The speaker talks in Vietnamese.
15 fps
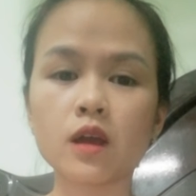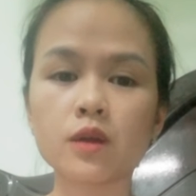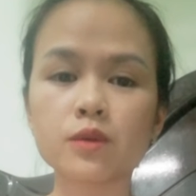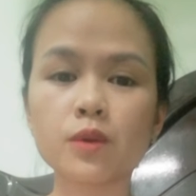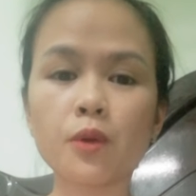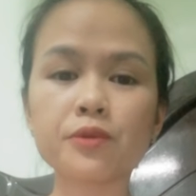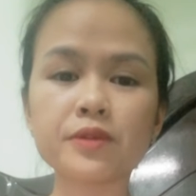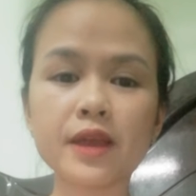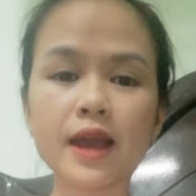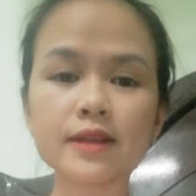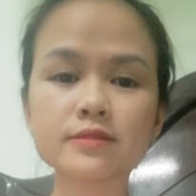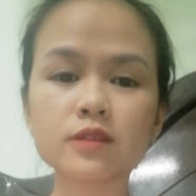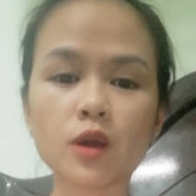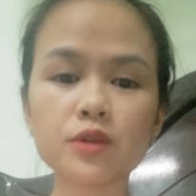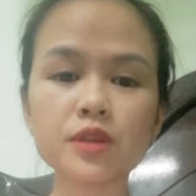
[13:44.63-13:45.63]
ngột ngạt
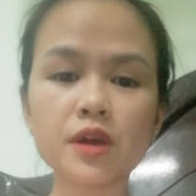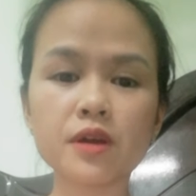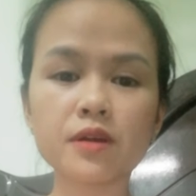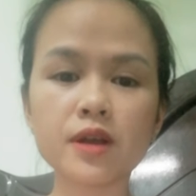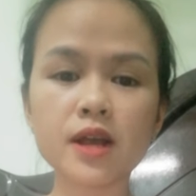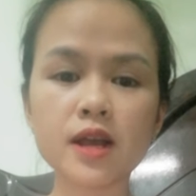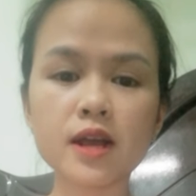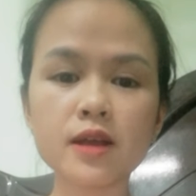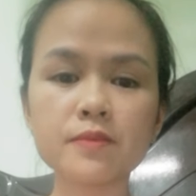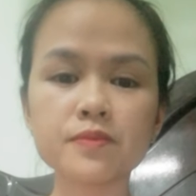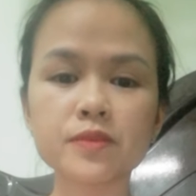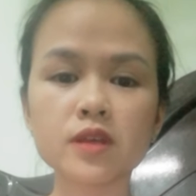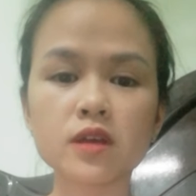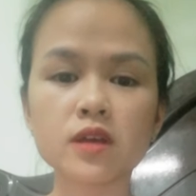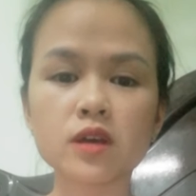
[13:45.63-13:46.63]
khó thở ha
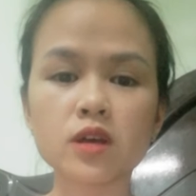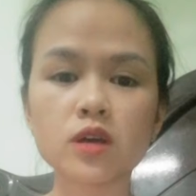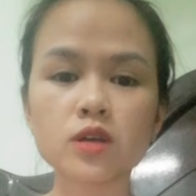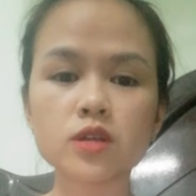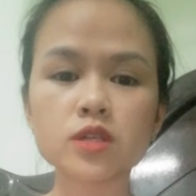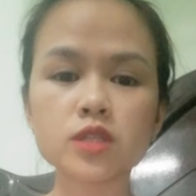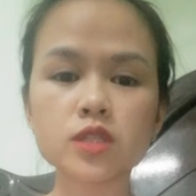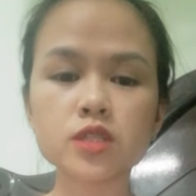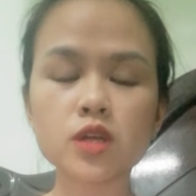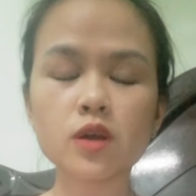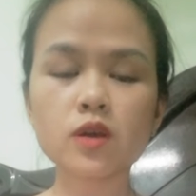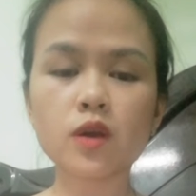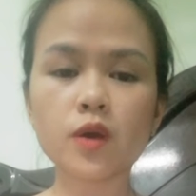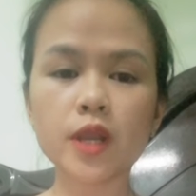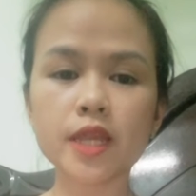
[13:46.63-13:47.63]
kinh cho
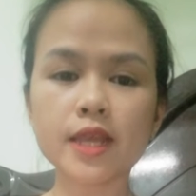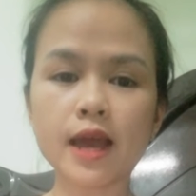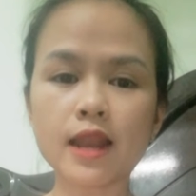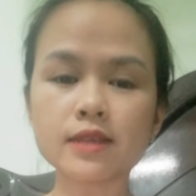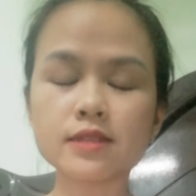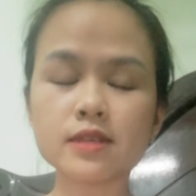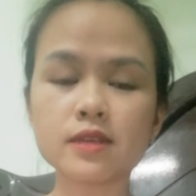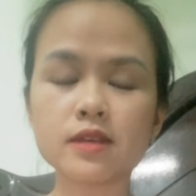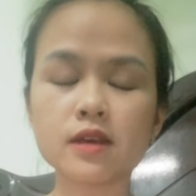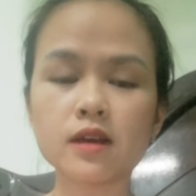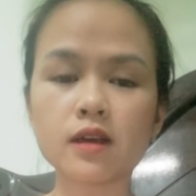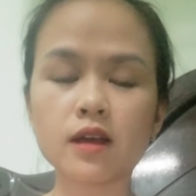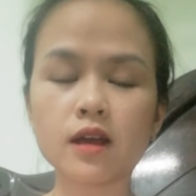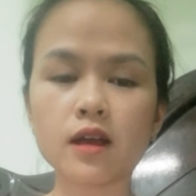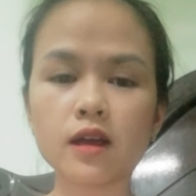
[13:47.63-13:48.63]
kodita là gì
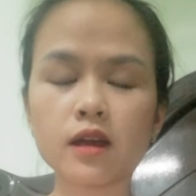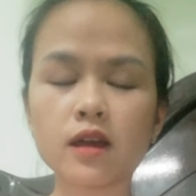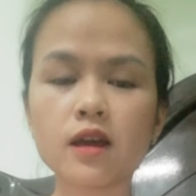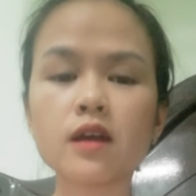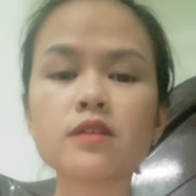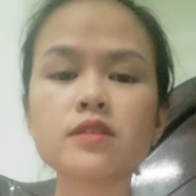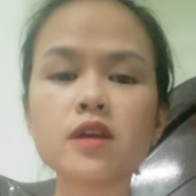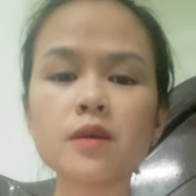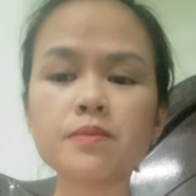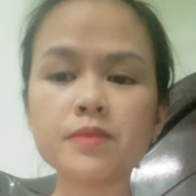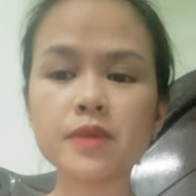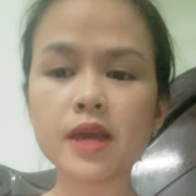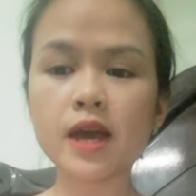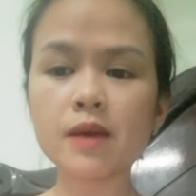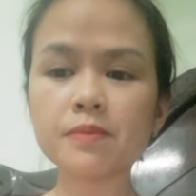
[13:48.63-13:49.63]
à, nhớp
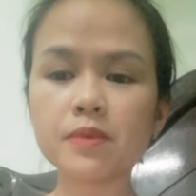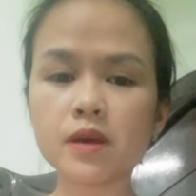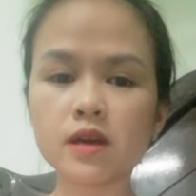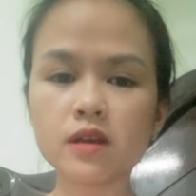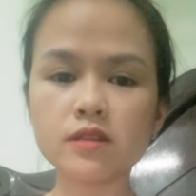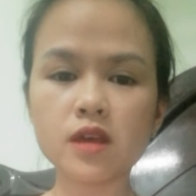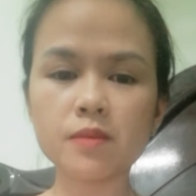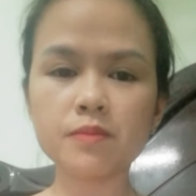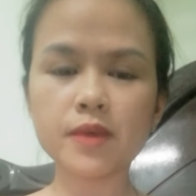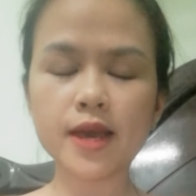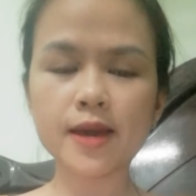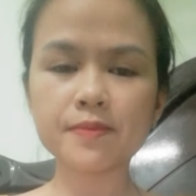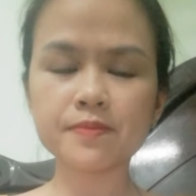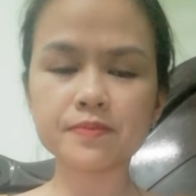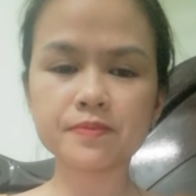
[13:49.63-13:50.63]
nháp ha nhớp
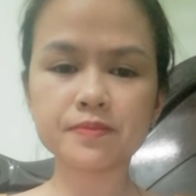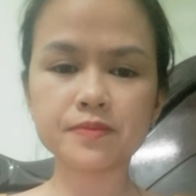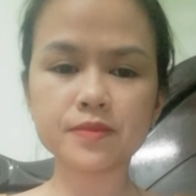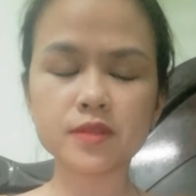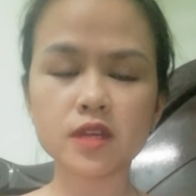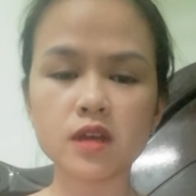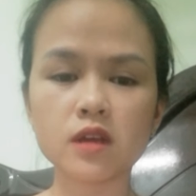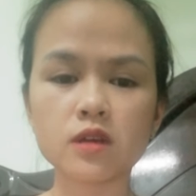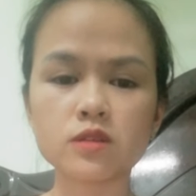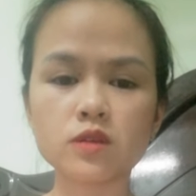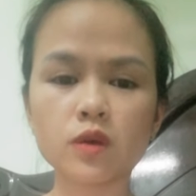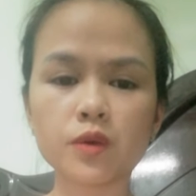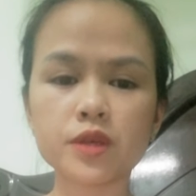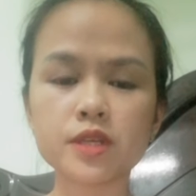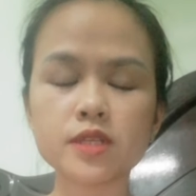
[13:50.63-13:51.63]
nháp ừ.
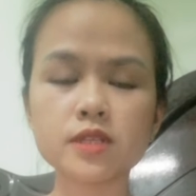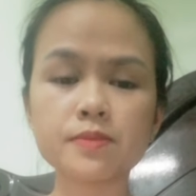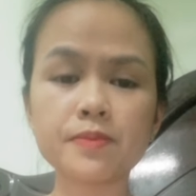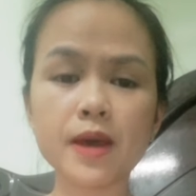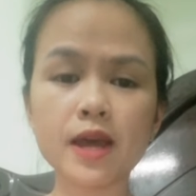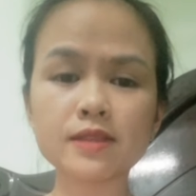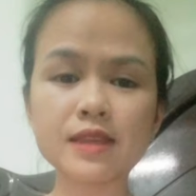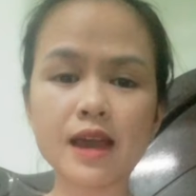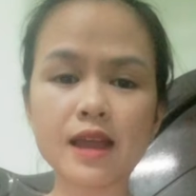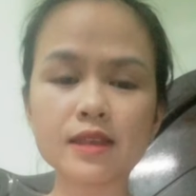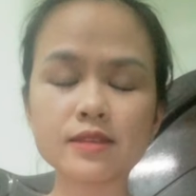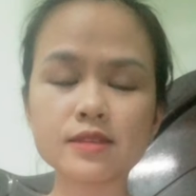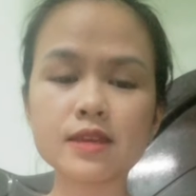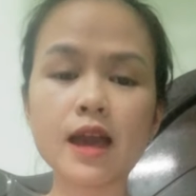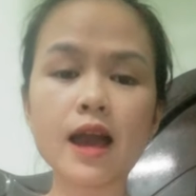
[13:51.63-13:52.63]
rồi spata là
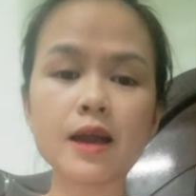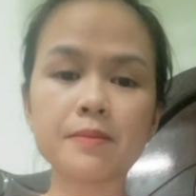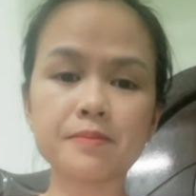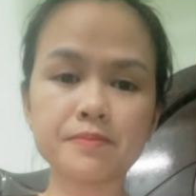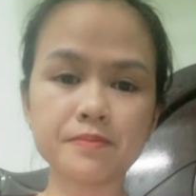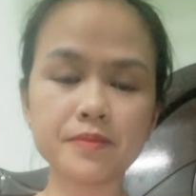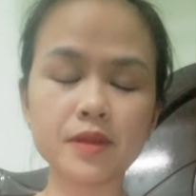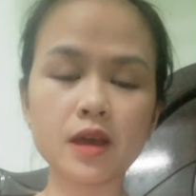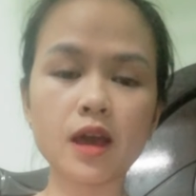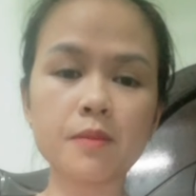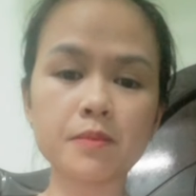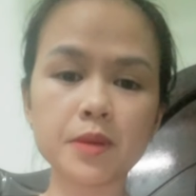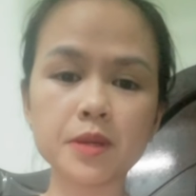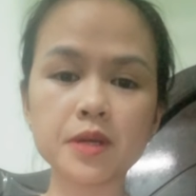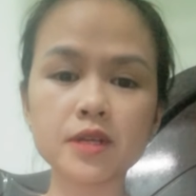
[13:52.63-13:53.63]
gì ẩm ẩm
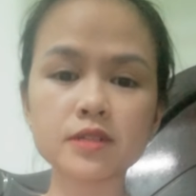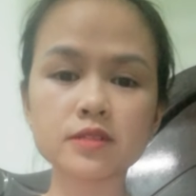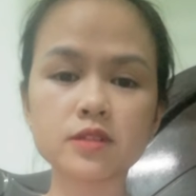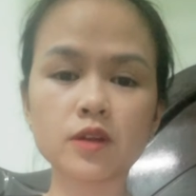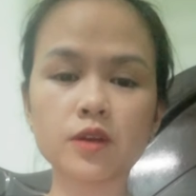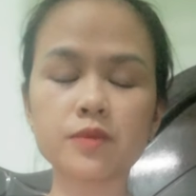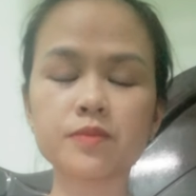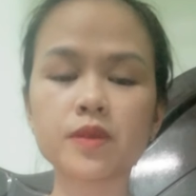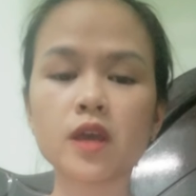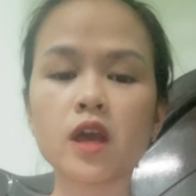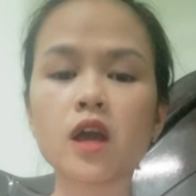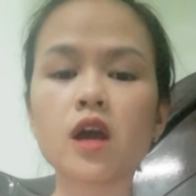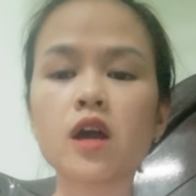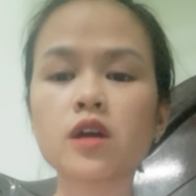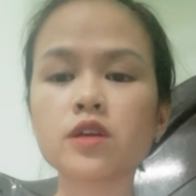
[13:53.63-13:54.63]
ướt rồi
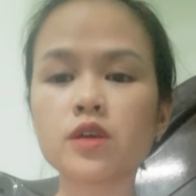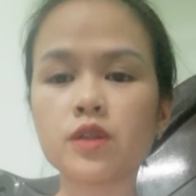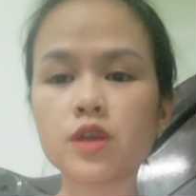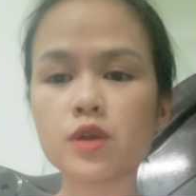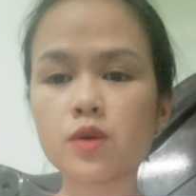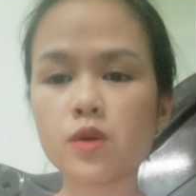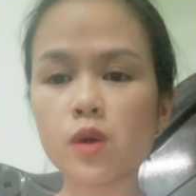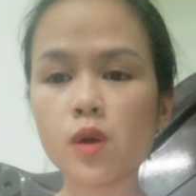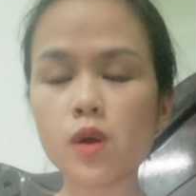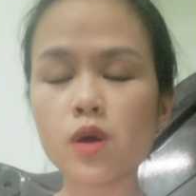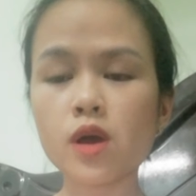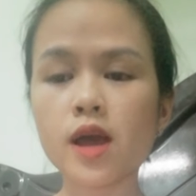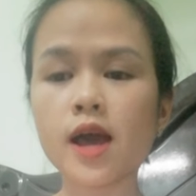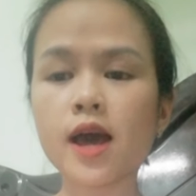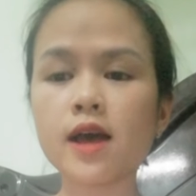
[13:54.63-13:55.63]
그리고
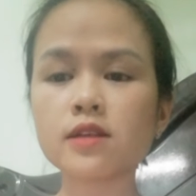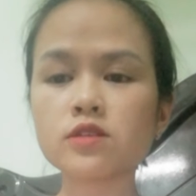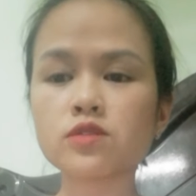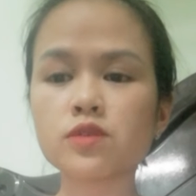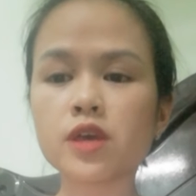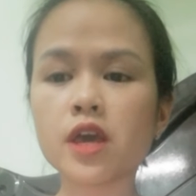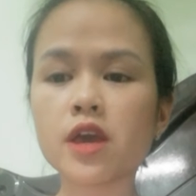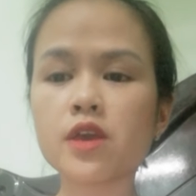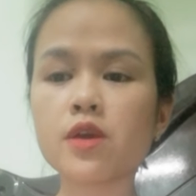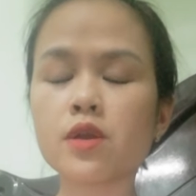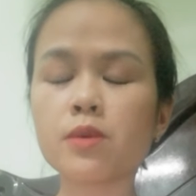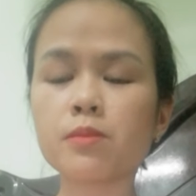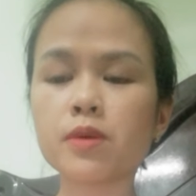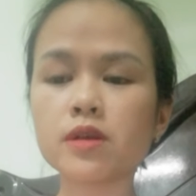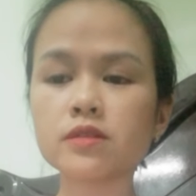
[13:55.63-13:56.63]
한국의
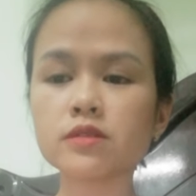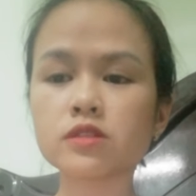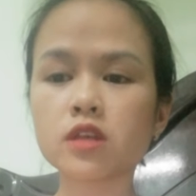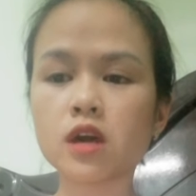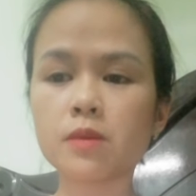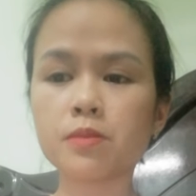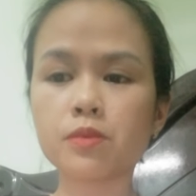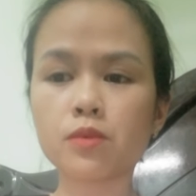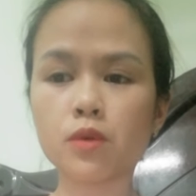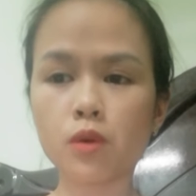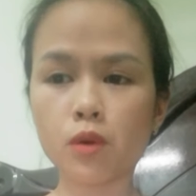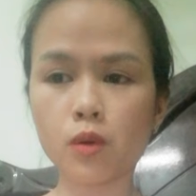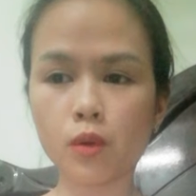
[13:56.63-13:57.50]
여름은 덥고